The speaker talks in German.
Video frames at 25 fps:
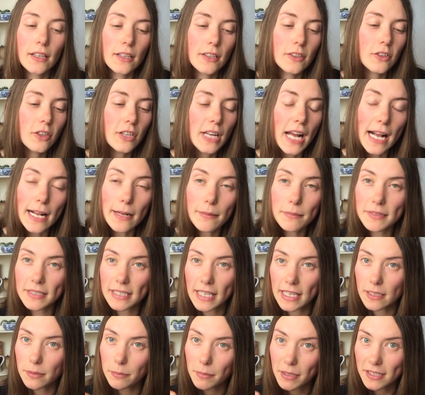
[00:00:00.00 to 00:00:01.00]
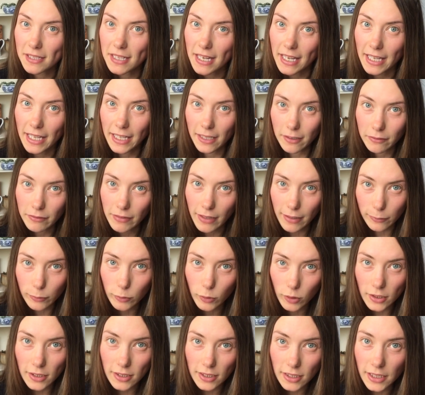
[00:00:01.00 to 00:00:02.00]
so einen halben Zentimeter
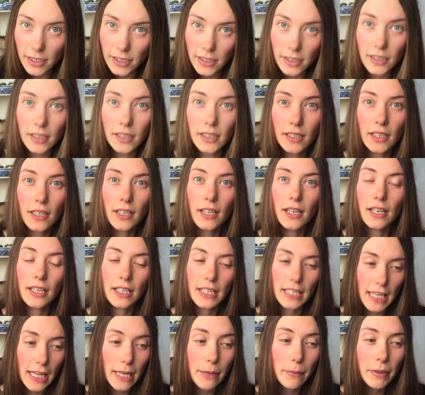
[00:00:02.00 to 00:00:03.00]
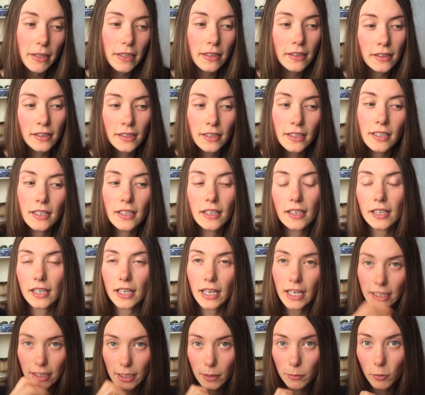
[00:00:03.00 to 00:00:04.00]
Ingwerwurzel nehmen,
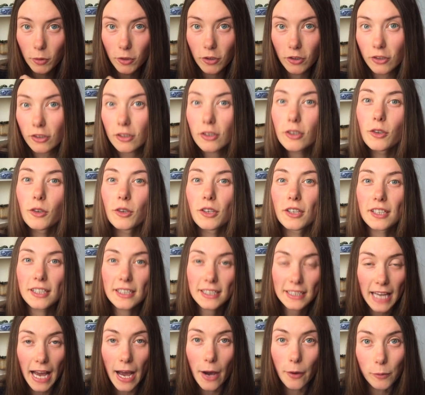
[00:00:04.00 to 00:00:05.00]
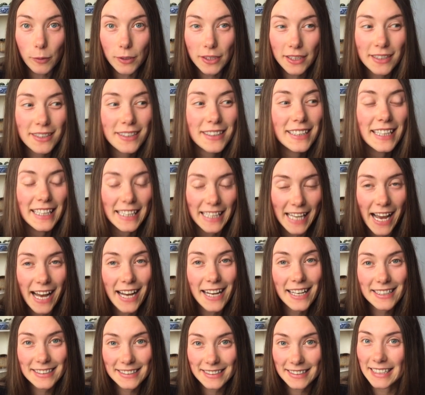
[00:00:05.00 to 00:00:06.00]
in den Mund, kauen.
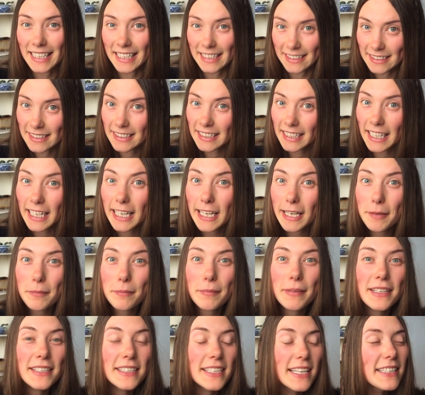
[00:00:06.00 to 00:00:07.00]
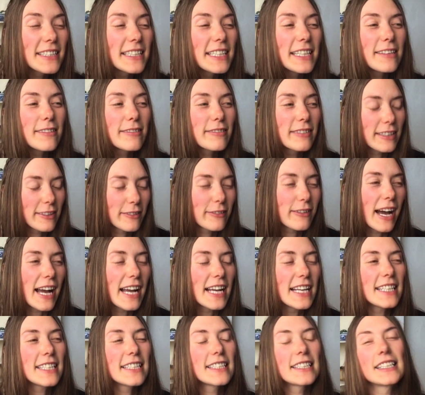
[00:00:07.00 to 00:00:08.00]
Ja, es ist extrem intensiv, ich
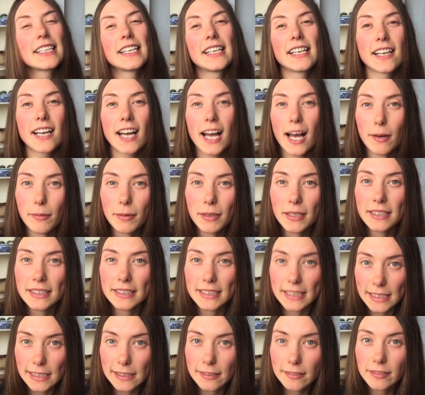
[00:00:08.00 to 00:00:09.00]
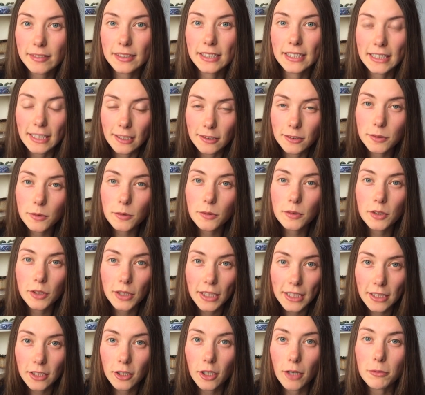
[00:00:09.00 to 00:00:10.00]
weiß, aber es hilft genauso gut
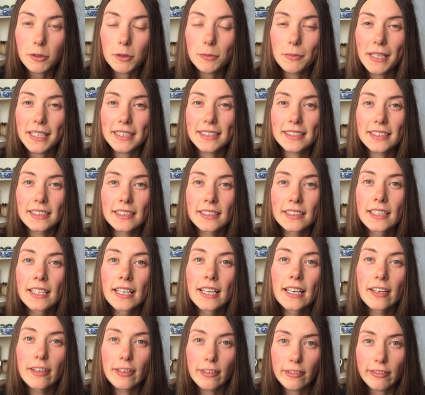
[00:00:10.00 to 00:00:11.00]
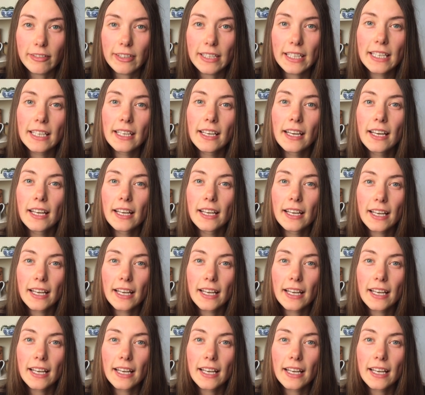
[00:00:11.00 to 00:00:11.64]
gegen Kopfschmerzen wie